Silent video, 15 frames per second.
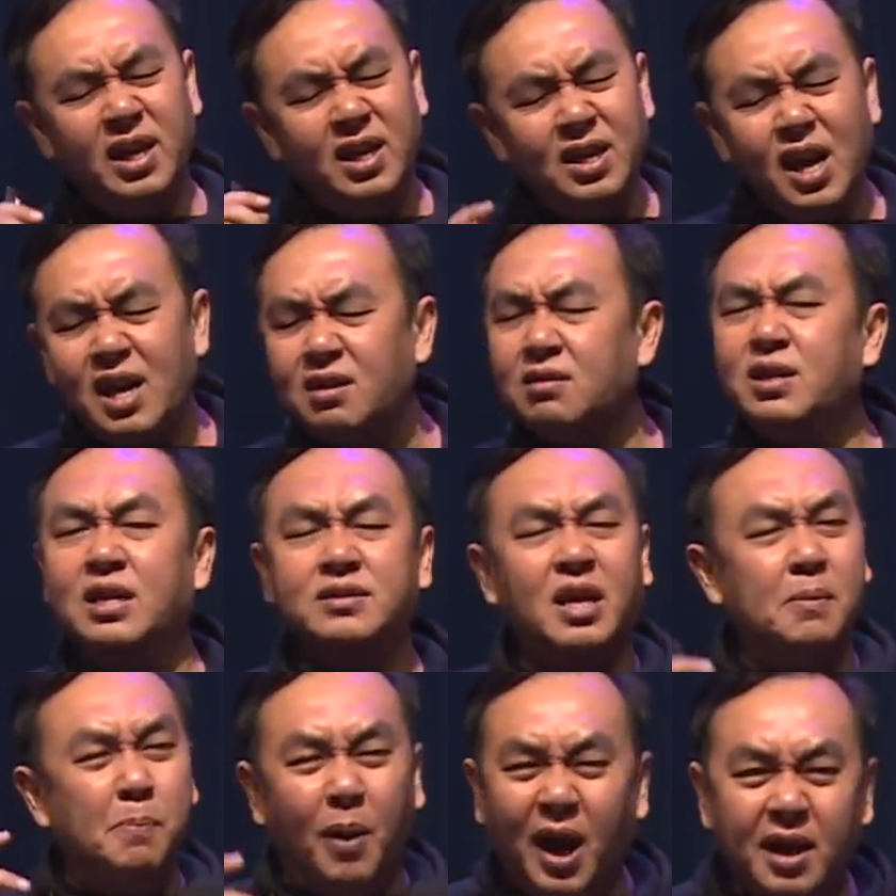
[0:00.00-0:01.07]
lihat dan
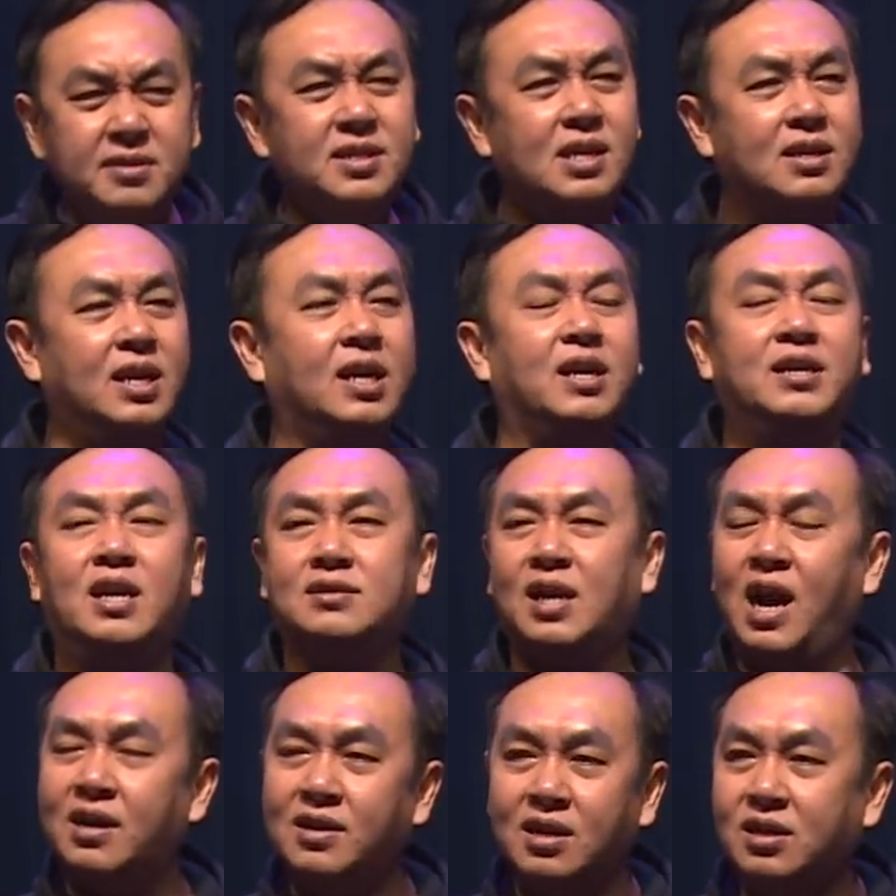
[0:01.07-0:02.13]
saya belajar dari
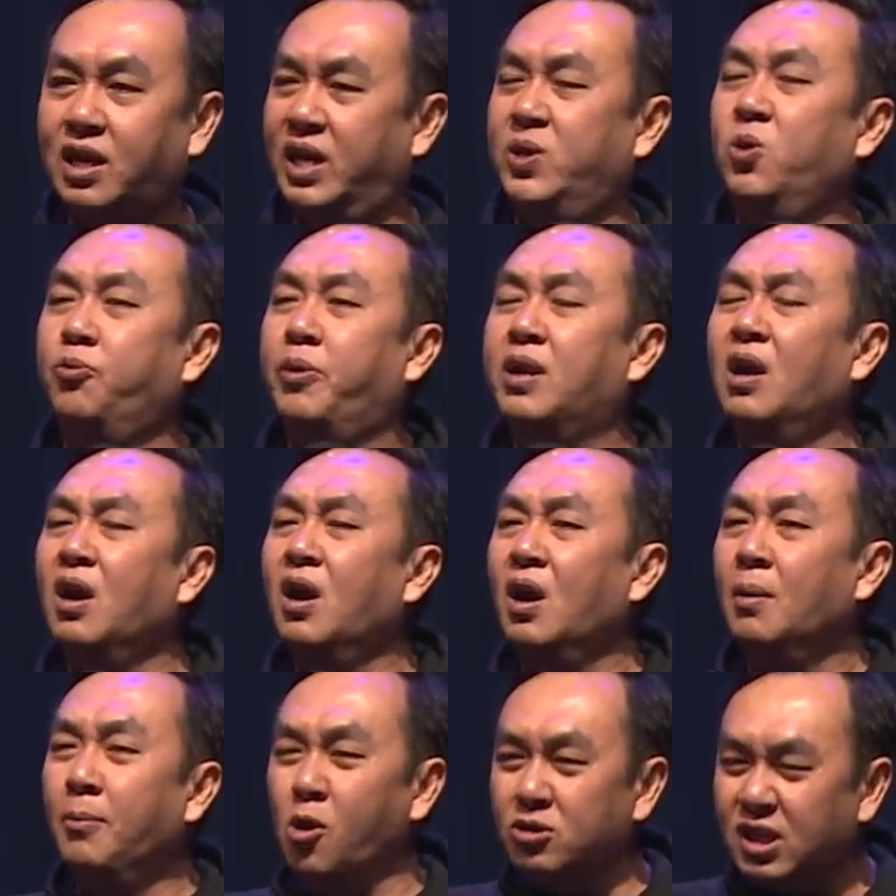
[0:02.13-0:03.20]
kenyataan dan kehidupan.
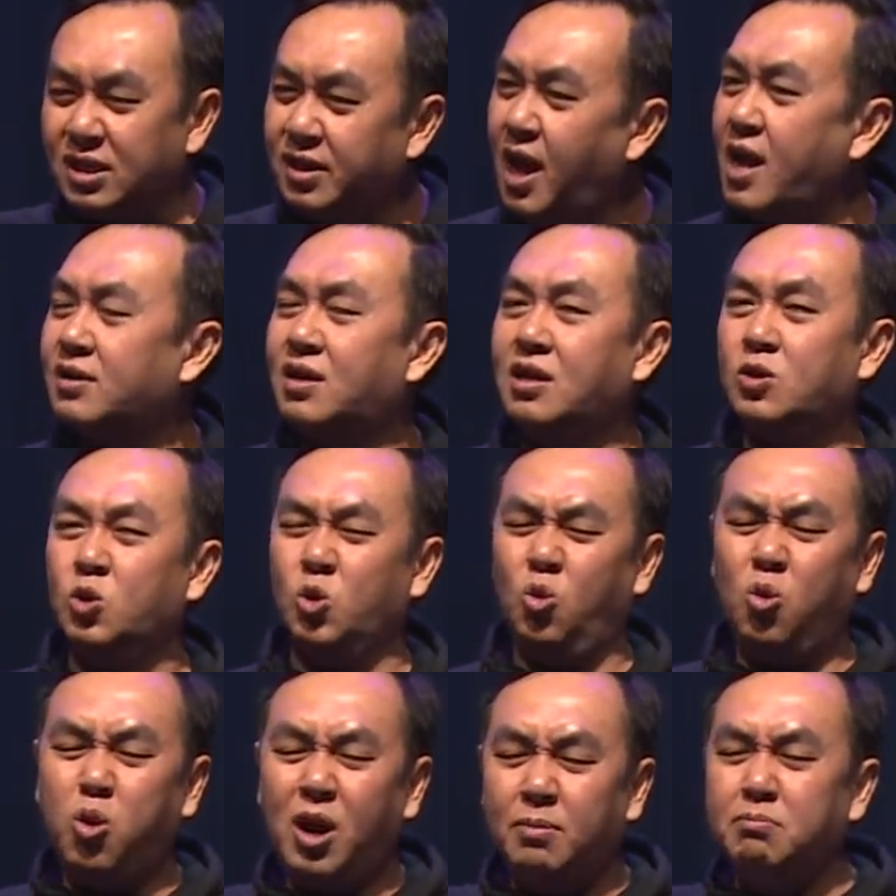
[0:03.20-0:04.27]
Mau ternyata
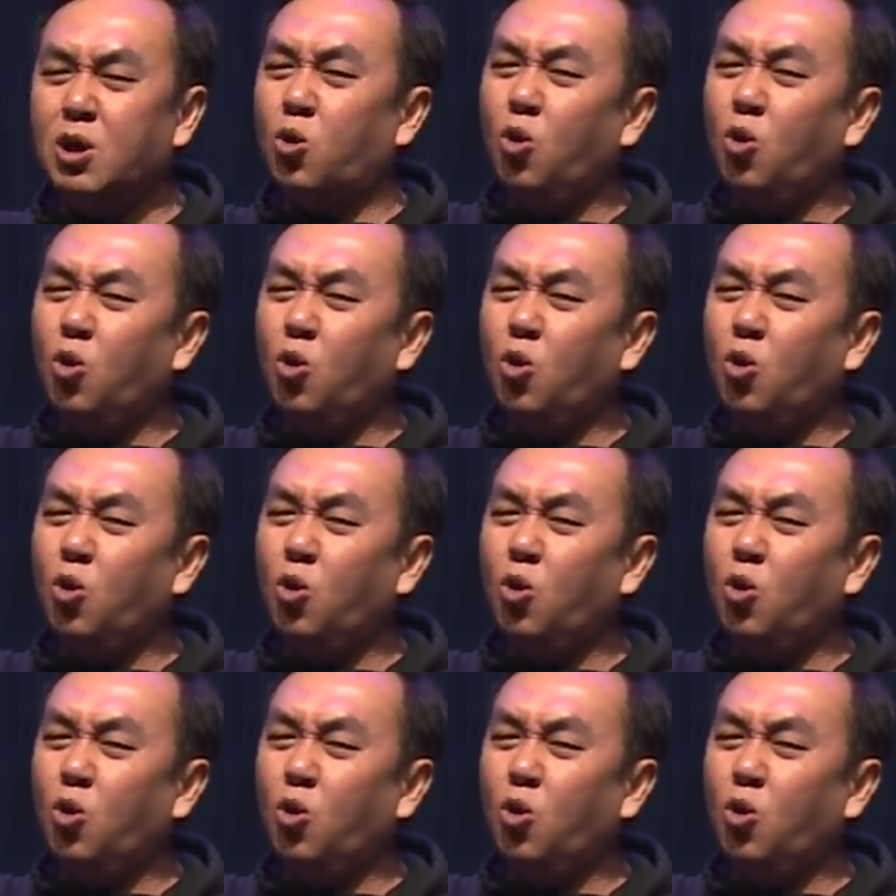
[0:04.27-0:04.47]
Tuhan